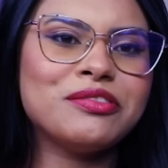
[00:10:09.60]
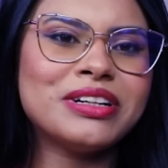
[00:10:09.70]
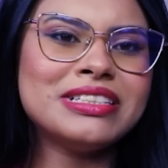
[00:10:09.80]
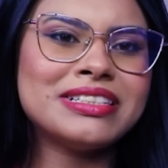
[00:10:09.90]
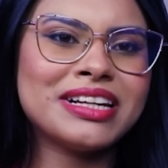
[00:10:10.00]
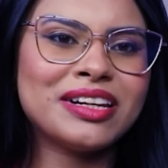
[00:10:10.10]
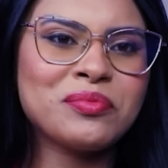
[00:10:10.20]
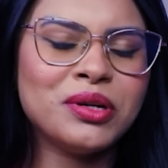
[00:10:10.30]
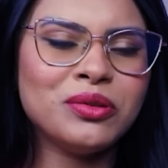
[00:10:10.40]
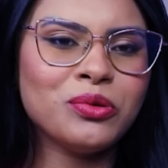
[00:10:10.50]
Teve uma
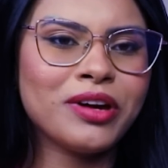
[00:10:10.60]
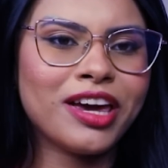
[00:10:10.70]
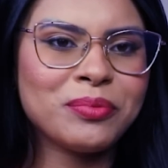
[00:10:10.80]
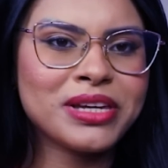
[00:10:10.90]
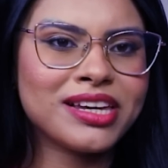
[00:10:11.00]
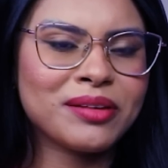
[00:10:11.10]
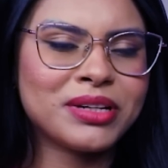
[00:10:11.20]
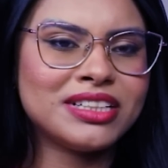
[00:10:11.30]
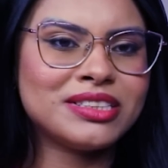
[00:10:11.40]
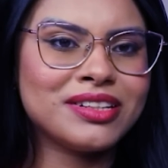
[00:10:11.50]
cena muito épica que
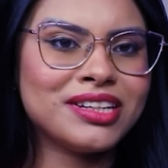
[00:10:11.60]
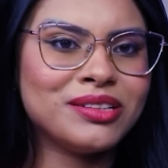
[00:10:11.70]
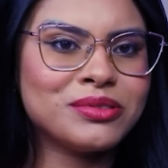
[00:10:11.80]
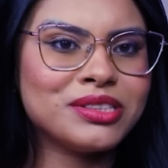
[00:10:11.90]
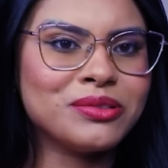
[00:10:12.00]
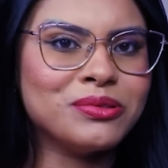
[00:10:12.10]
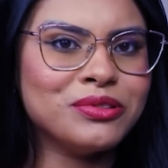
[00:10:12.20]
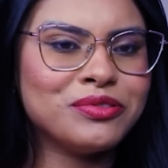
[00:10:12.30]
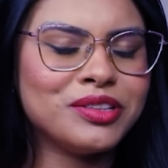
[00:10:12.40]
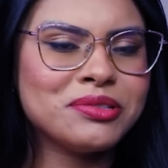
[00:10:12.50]
apareceu aqui no segundo
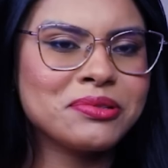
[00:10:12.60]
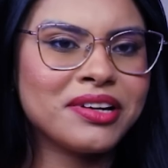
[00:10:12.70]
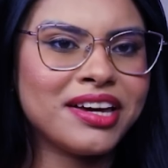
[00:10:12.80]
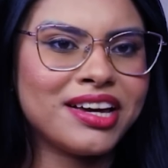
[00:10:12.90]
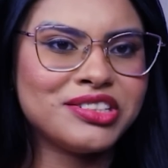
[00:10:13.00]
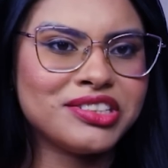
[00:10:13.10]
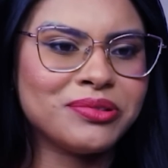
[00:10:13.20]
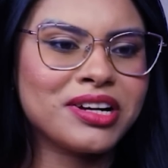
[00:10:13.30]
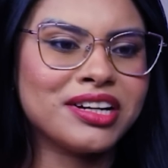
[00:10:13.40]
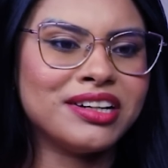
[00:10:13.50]
segundo vídeo que eu
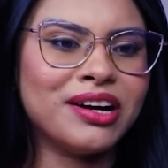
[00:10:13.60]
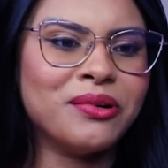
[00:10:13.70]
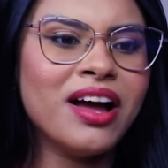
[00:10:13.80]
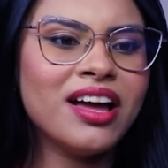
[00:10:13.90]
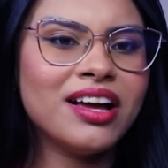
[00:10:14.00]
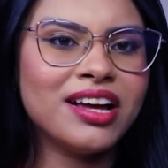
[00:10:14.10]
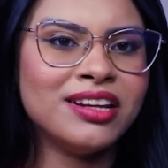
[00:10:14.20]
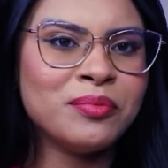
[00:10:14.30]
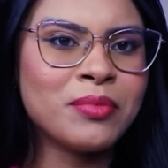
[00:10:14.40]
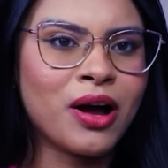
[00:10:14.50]
reagi do canal
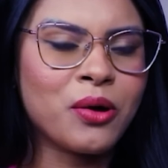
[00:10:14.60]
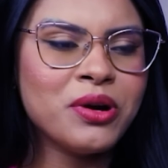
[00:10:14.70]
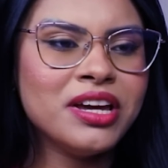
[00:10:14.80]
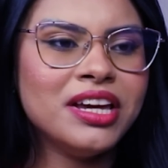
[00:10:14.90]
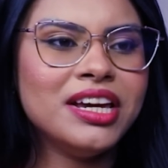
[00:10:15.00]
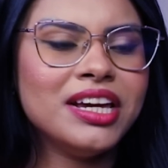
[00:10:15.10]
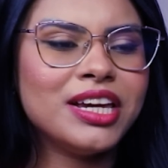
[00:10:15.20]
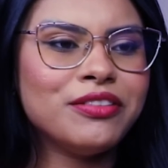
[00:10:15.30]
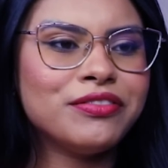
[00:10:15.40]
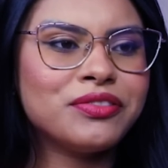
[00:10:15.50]
Hannibal,
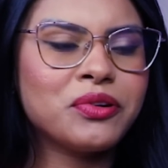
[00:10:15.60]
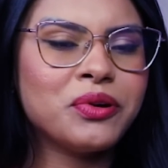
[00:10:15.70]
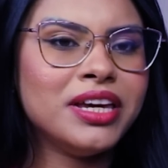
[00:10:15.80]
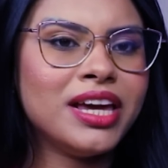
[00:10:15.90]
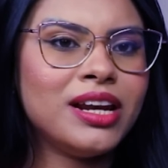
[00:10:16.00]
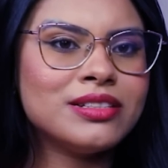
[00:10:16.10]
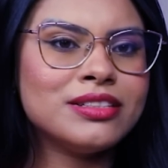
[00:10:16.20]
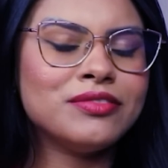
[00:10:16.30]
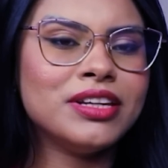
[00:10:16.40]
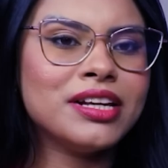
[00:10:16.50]
que foi ele
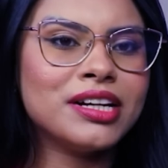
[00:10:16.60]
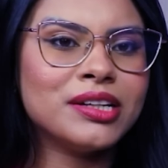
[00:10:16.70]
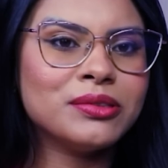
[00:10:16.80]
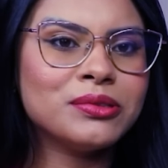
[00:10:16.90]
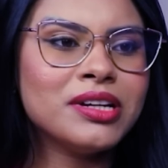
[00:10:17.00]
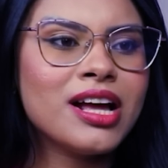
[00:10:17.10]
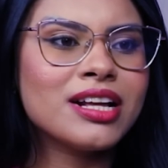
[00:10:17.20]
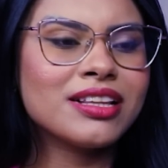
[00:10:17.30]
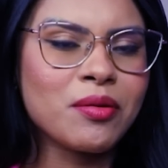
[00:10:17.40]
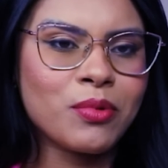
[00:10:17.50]
se vingando
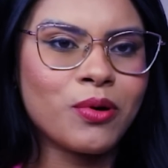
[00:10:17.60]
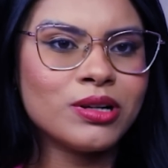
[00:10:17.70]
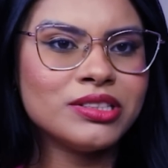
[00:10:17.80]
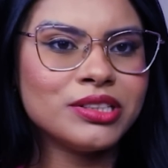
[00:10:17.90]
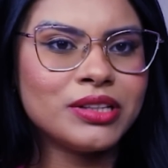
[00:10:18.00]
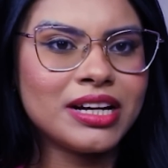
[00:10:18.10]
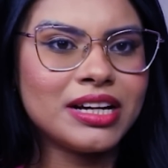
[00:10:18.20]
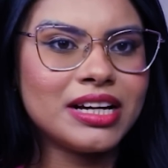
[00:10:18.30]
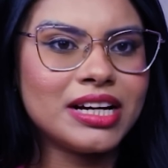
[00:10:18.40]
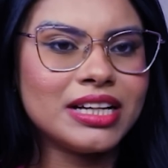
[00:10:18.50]
da morte
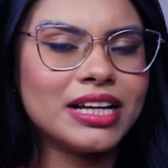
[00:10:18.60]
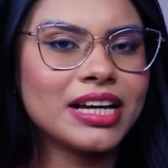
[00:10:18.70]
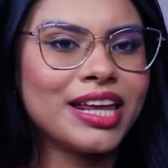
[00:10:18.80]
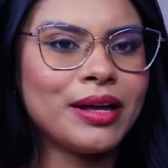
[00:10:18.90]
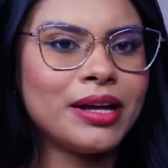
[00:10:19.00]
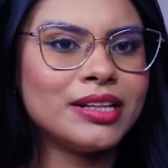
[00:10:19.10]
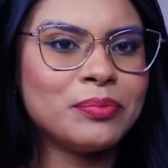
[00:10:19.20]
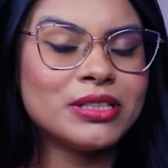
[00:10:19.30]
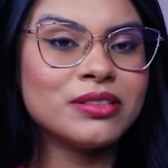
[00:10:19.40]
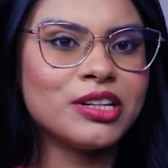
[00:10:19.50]
da, daquela
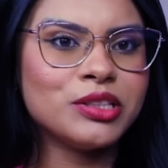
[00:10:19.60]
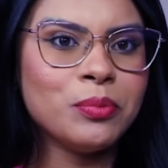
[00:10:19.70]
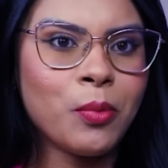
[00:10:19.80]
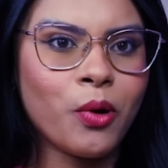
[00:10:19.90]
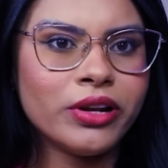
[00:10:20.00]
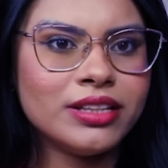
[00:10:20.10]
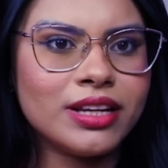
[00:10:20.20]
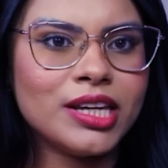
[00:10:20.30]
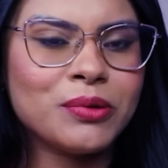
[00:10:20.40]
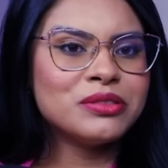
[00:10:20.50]
da personagem Polly,
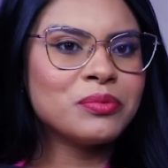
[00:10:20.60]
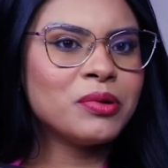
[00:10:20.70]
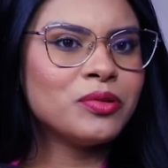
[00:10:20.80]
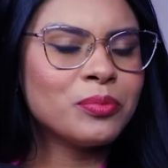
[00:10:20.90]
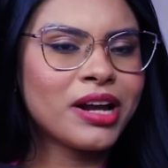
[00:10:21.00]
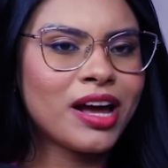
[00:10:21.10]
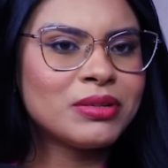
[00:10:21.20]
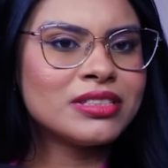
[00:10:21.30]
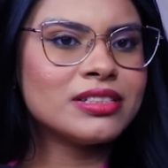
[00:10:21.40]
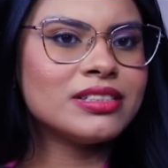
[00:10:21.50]
né? Mas foi muito
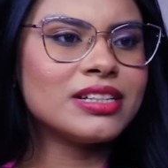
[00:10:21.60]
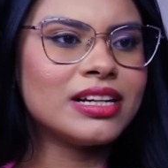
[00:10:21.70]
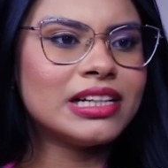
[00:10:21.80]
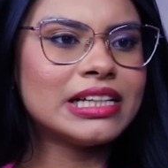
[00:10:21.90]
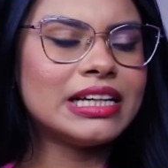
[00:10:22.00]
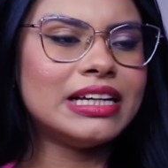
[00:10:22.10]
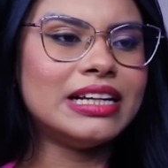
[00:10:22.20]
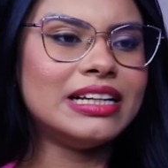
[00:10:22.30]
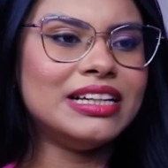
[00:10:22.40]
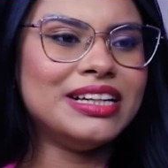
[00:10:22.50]
brava essa cena,
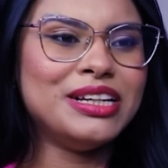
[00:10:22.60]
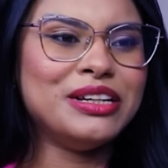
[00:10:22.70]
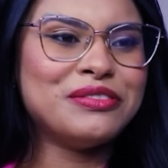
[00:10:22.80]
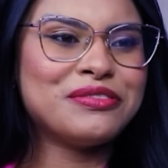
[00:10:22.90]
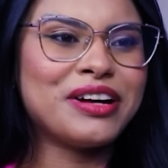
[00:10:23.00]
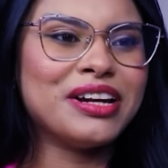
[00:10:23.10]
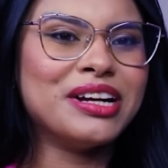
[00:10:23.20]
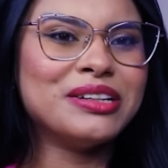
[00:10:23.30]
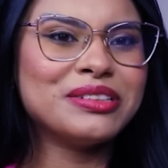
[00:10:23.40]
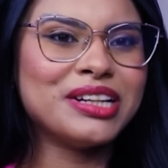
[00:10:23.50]
ele
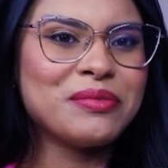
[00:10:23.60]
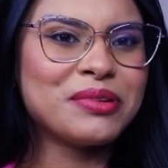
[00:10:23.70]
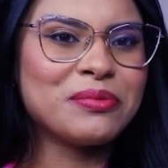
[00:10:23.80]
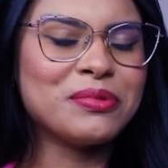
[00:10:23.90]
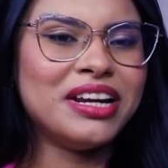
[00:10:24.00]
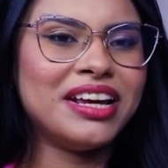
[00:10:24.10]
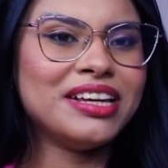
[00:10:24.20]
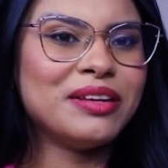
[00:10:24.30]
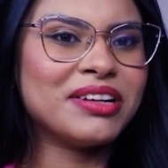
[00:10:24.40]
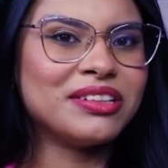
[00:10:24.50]
falando, né, pra
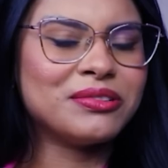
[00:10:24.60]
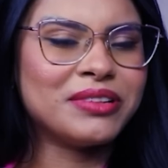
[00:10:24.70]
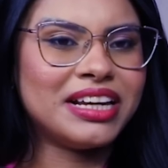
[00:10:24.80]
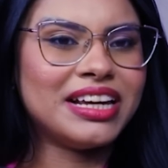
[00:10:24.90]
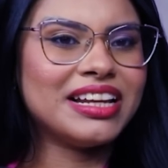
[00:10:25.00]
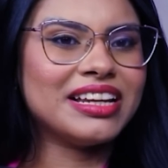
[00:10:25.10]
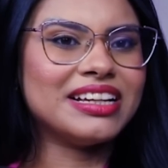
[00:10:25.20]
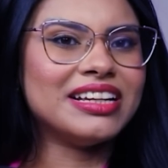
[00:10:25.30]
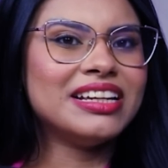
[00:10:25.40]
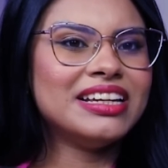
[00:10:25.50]
mulher que matou
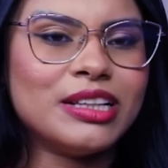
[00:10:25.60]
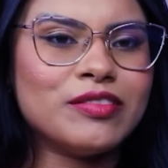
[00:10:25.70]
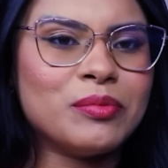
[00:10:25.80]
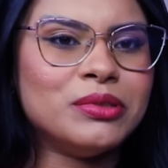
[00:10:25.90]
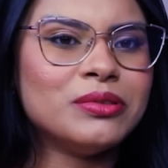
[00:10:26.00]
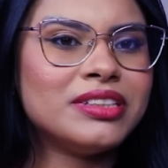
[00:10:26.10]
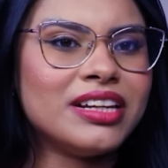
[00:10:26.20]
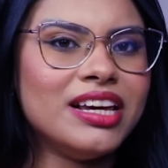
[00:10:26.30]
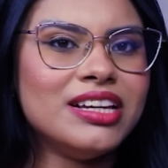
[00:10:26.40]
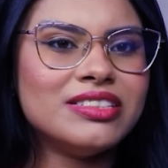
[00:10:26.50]
ela, que ele tava muito
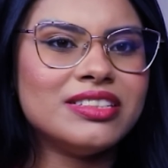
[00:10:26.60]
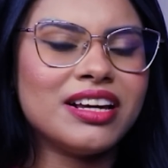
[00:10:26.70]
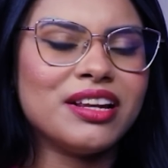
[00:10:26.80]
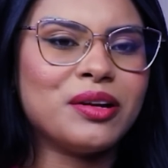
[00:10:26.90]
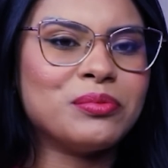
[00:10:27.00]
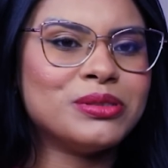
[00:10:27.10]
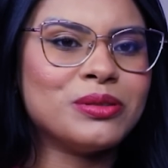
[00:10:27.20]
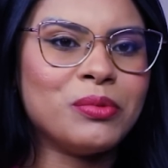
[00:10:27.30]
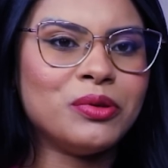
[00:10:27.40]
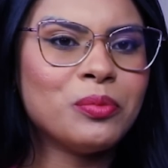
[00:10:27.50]
triste, que ela era uma
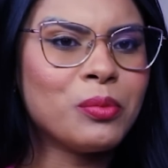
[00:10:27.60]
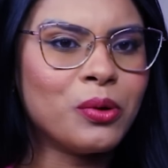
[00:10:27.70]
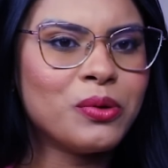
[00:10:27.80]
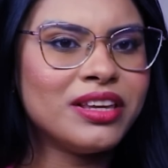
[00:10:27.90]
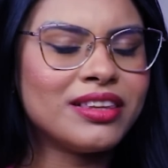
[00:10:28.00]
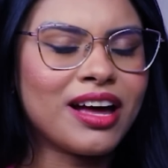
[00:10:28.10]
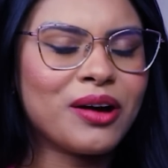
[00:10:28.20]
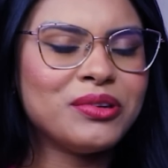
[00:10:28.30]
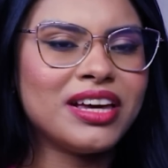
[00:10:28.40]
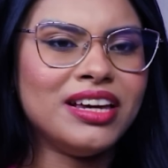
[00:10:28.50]
pessoa muito boa e
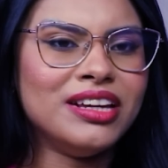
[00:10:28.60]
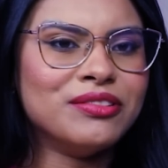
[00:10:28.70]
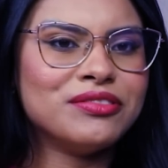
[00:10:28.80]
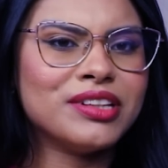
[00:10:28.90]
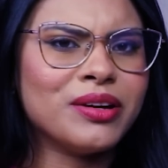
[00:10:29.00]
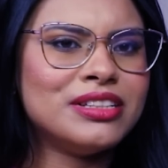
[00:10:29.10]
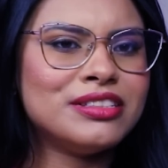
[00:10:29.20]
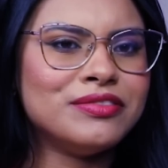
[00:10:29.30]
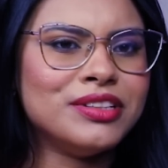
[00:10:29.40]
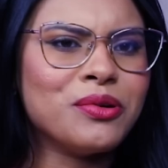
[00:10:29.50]
tal, e aí no final ele
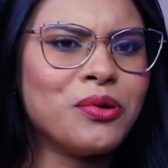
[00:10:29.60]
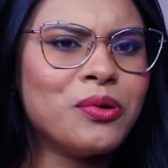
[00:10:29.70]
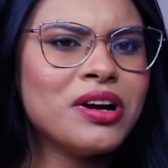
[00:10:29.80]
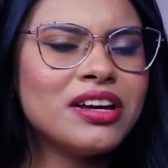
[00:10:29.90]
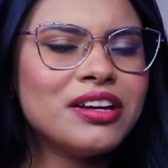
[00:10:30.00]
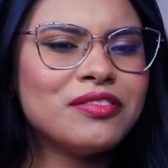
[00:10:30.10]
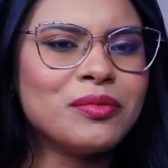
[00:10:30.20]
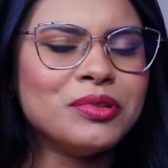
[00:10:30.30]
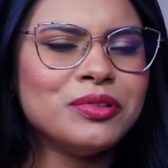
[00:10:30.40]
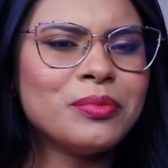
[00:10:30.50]
se vingou
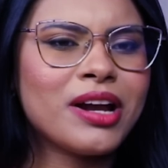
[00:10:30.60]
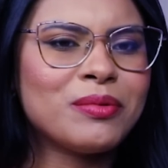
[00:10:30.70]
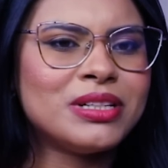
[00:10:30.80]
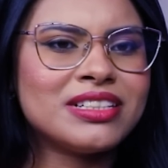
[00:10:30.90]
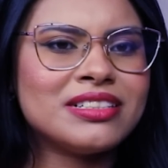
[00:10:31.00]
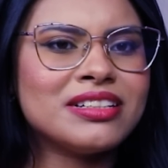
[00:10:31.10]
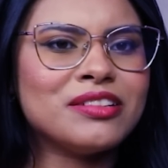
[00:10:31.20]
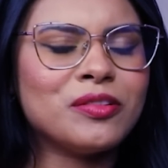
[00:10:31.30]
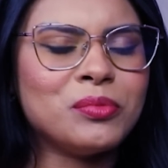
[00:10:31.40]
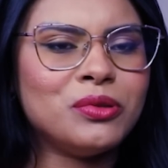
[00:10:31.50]
foi muito brava essa
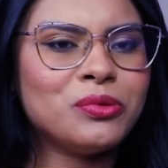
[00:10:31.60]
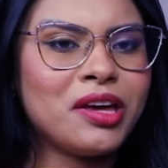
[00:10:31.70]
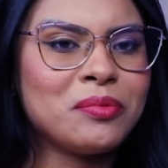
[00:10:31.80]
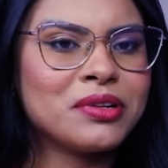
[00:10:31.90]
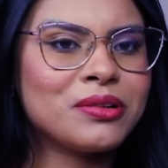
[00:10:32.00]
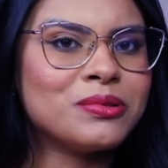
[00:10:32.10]
cena, foi muito épica.